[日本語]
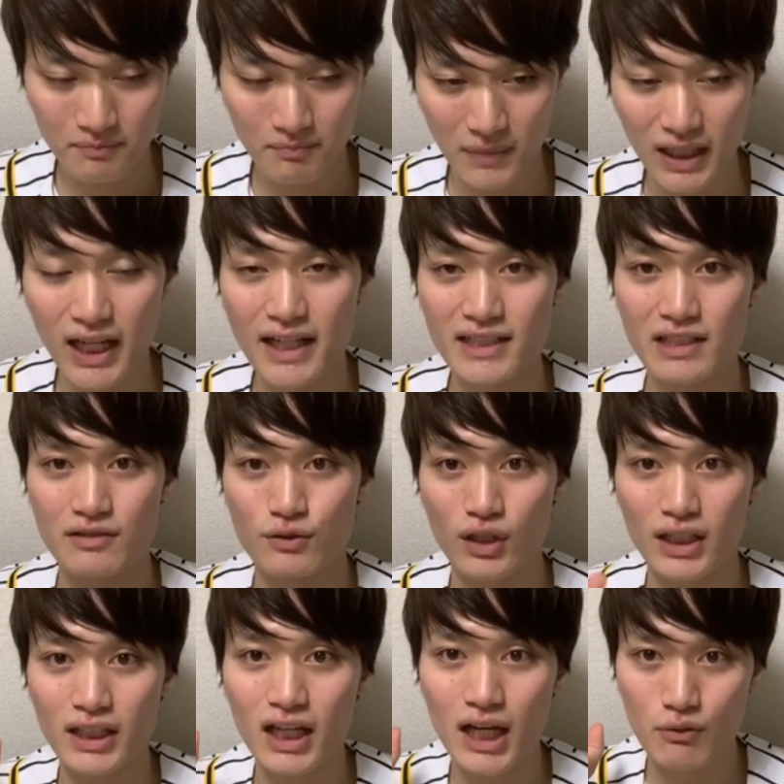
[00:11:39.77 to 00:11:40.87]
まあ、解説の
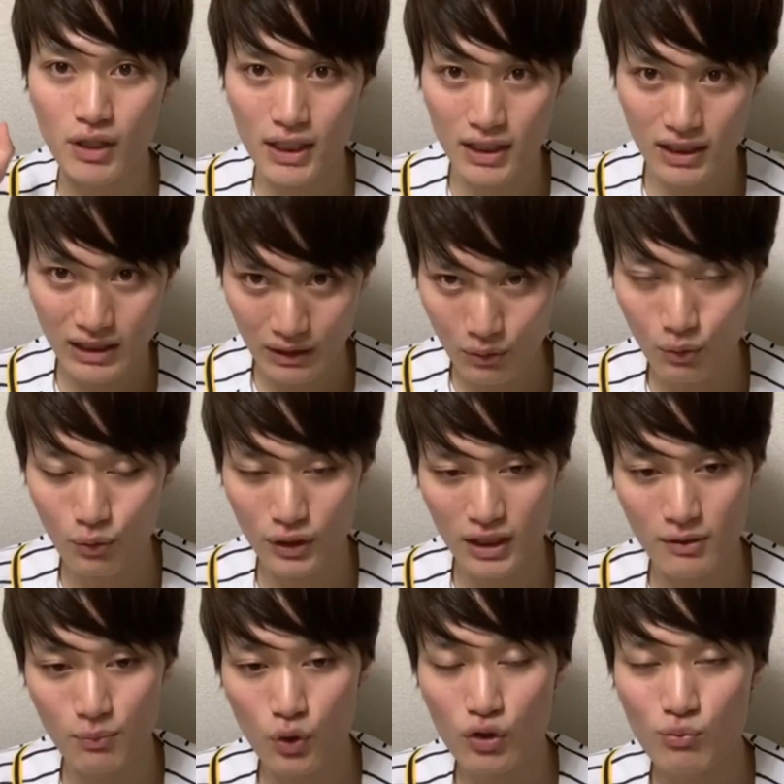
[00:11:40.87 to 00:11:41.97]
方が言われた通
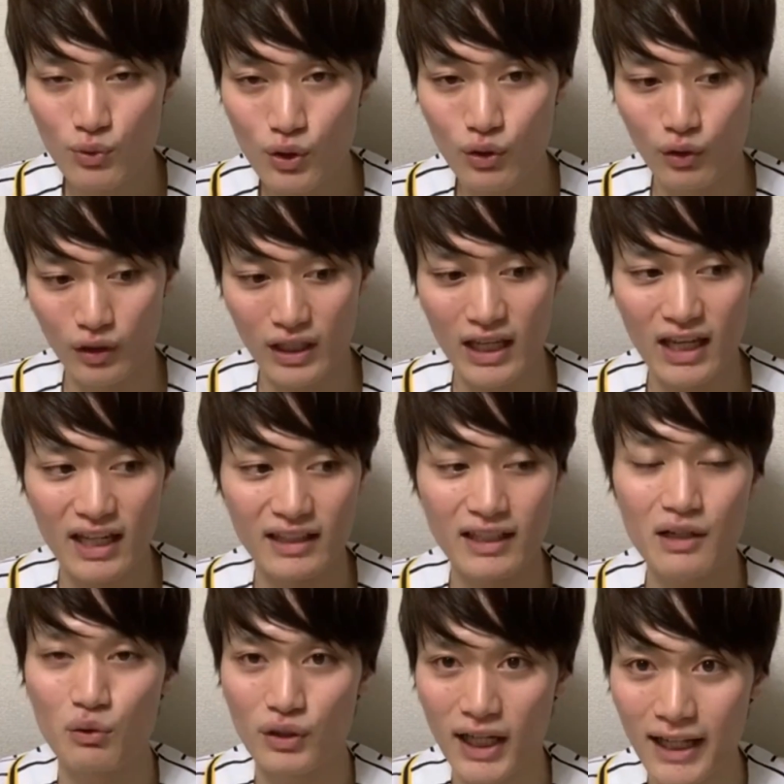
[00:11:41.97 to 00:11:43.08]
り、僕も敬遠
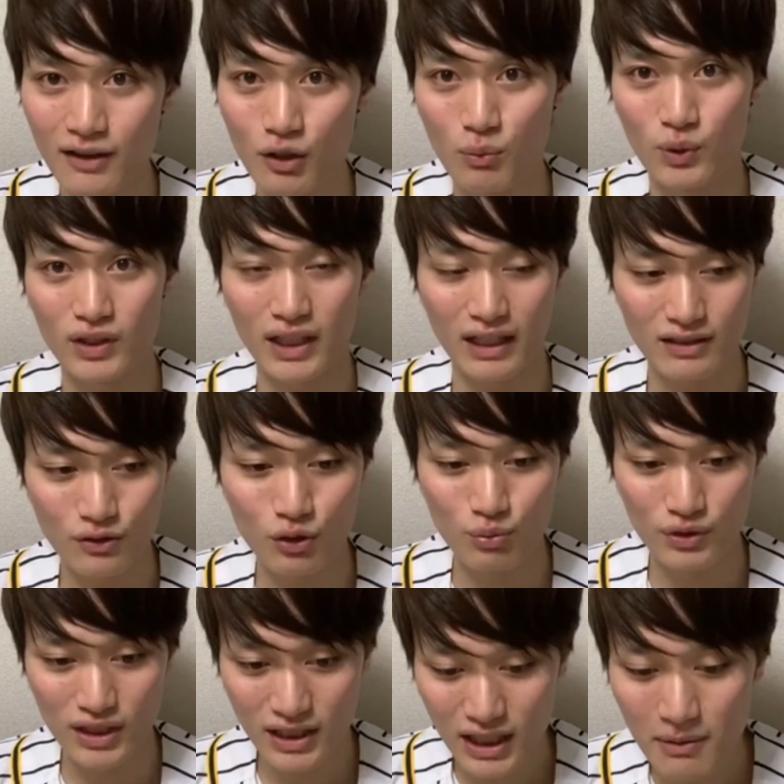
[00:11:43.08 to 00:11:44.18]
だろうなって思ったら勝
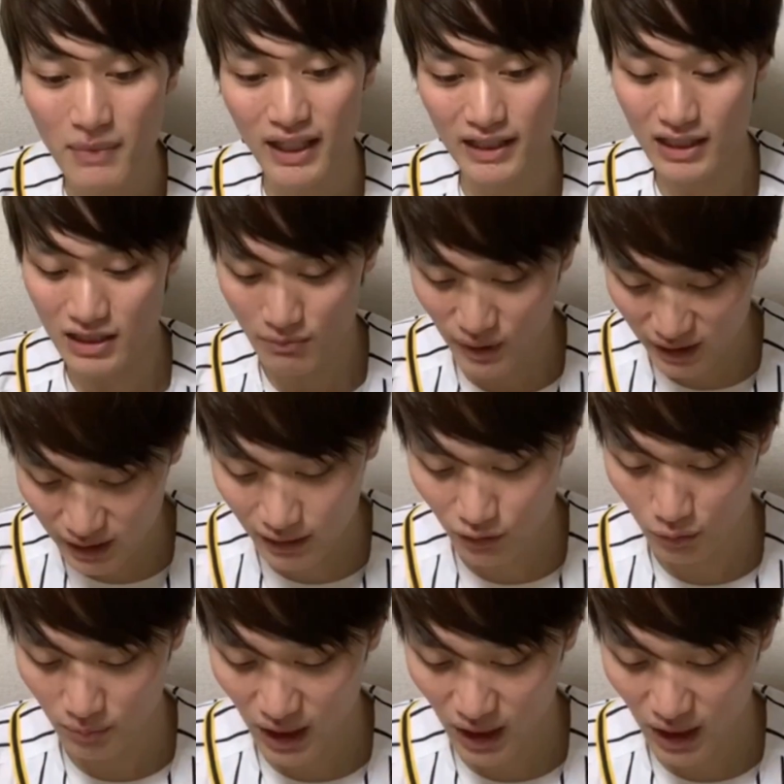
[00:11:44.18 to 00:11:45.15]
負に行って負けてしまったと。